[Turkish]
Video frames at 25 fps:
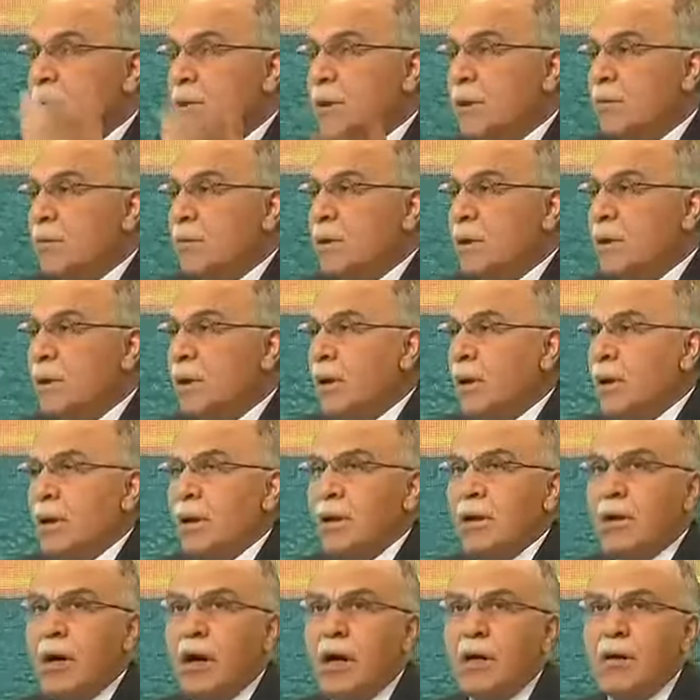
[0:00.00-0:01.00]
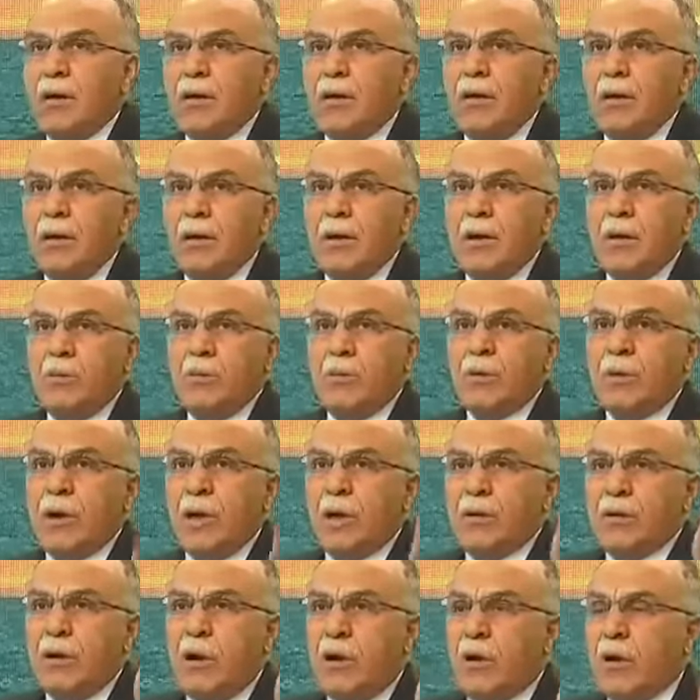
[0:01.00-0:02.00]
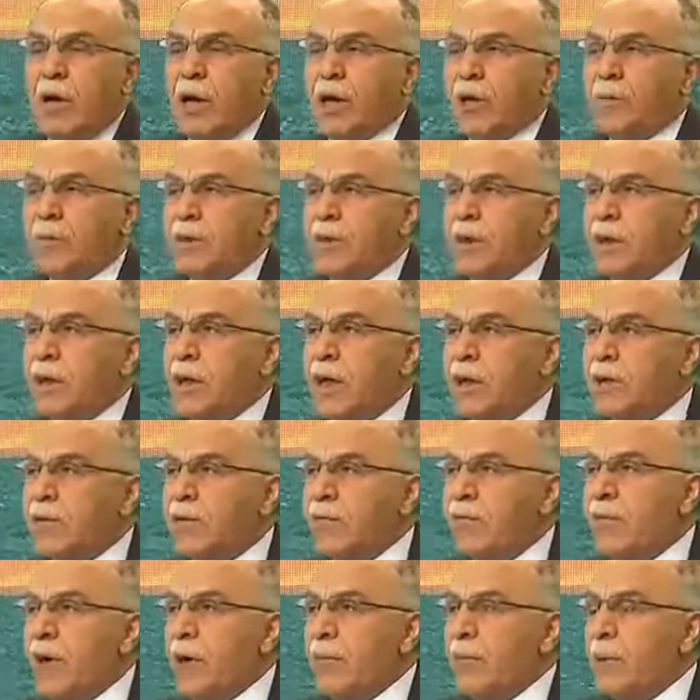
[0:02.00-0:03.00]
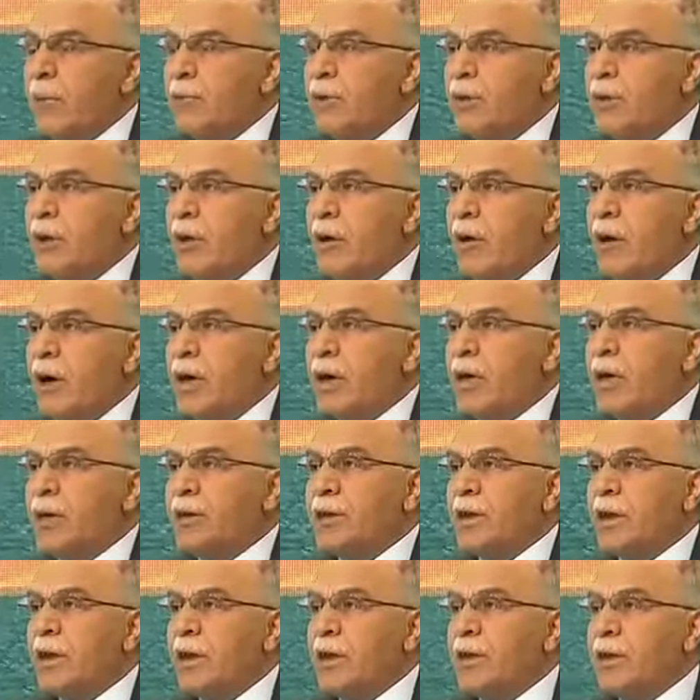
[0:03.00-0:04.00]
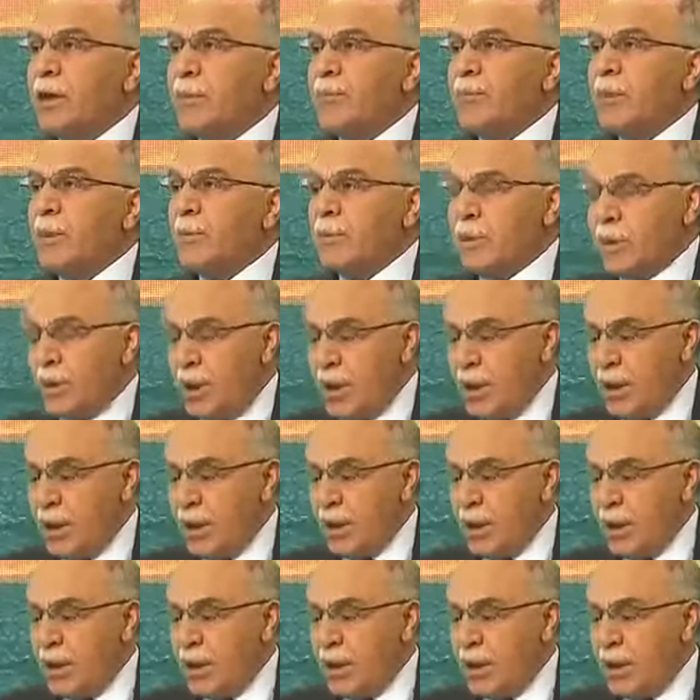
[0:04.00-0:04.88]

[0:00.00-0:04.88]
Tabii yani bunlar dağlar gibi zekat vermemişler, hayır hasenat yapmamışlar.